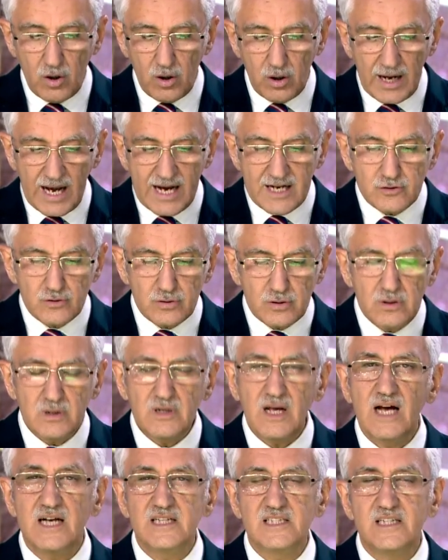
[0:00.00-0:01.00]
Ertuğrul
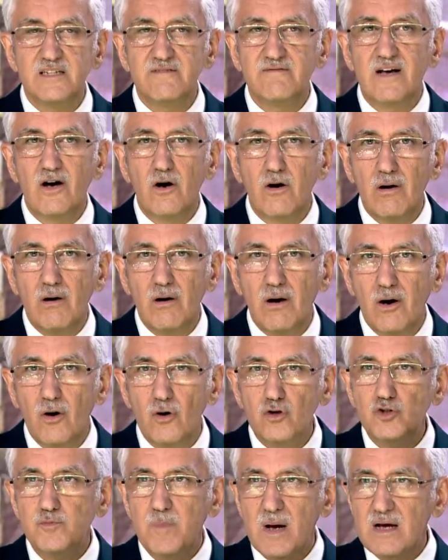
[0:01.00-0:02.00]
Gazi'nin ve
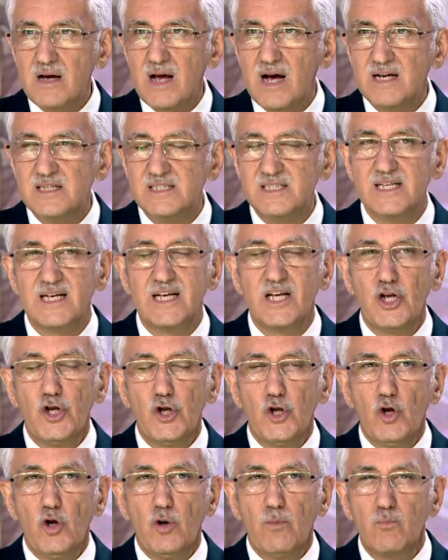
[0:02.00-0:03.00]
Osman Gazi
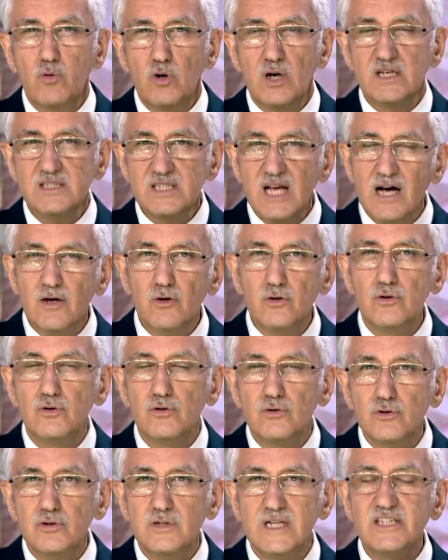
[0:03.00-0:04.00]
bu gaza
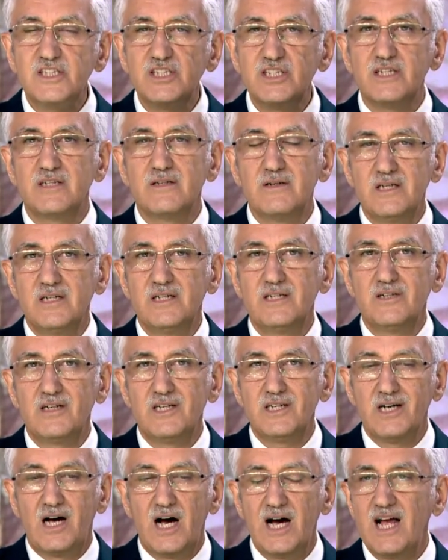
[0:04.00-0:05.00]
ruhunu nasıl e,
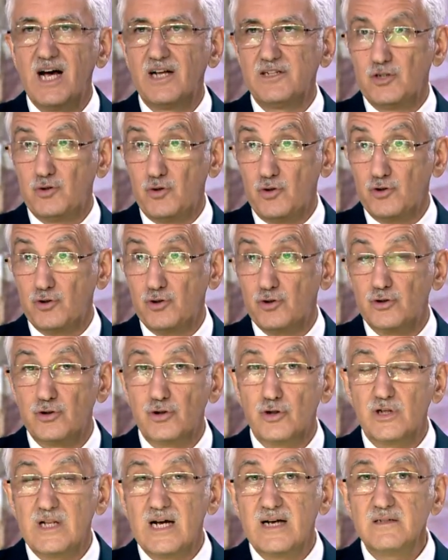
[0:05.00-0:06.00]
hayata
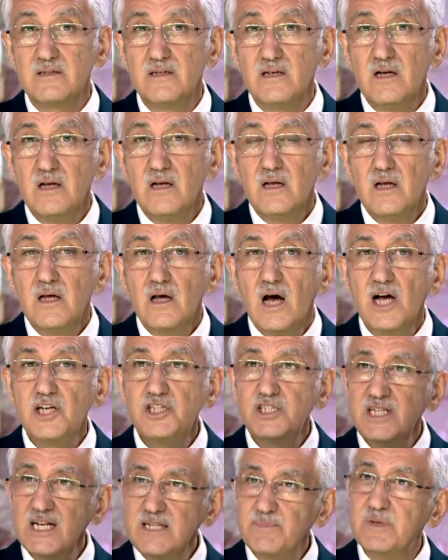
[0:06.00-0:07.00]
dönüştürüyorlardı?
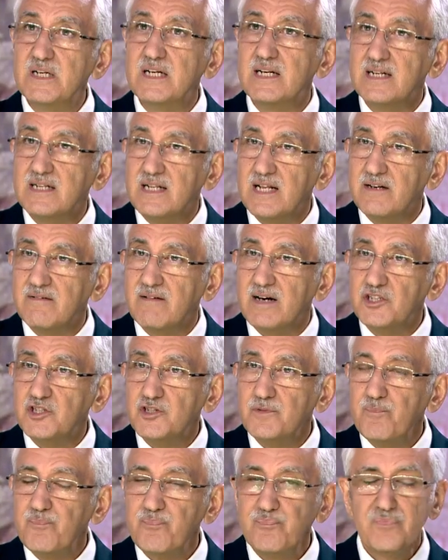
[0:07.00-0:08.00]
Aşiret birlikleri var.
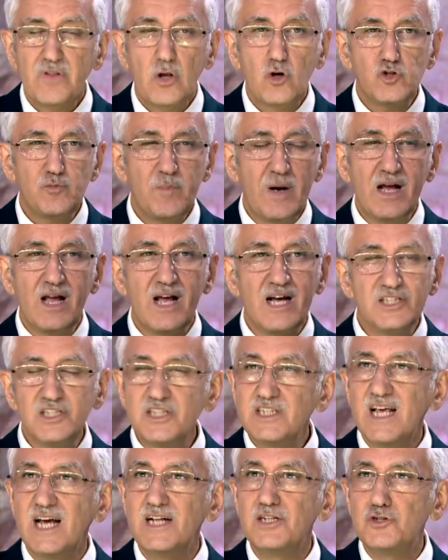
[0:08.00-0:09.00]
Osman Gazi'nin
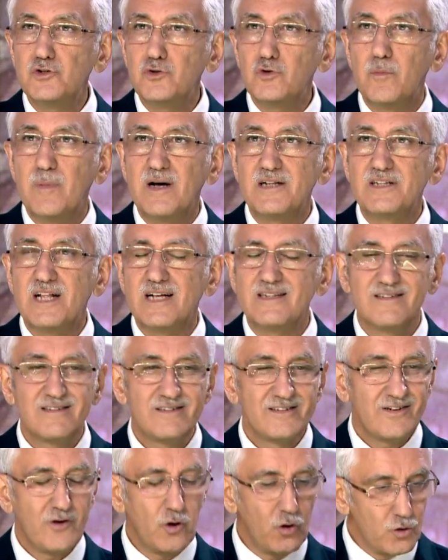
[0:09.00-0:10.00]
kendisi kumandan.
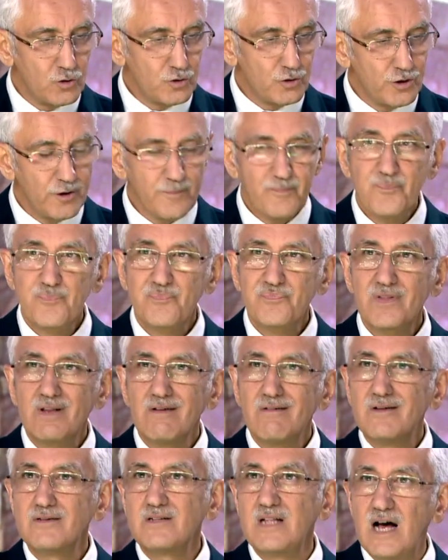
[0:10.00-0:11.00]
Oğlu
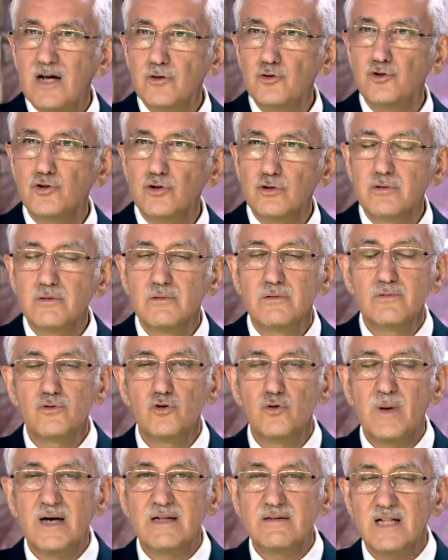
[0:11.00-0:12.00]
daha düşük
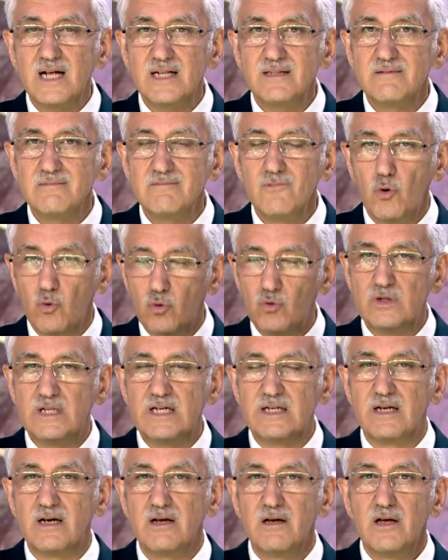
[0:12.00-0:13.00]
kumandan,
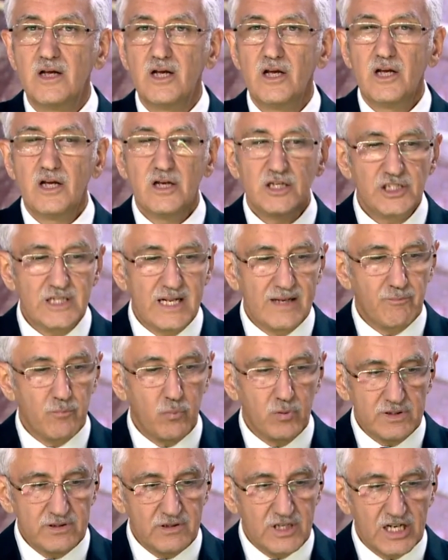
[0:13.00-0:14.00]
oğulları. İşte
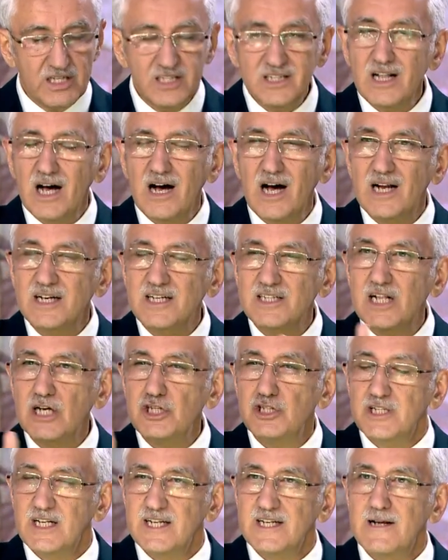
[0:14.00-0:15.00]
bu yakın
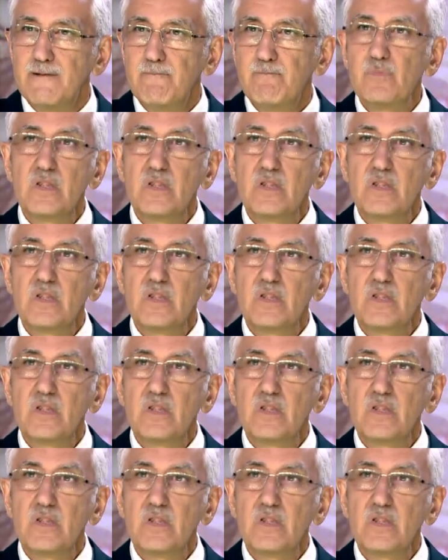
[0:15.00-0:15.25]
arkadaşları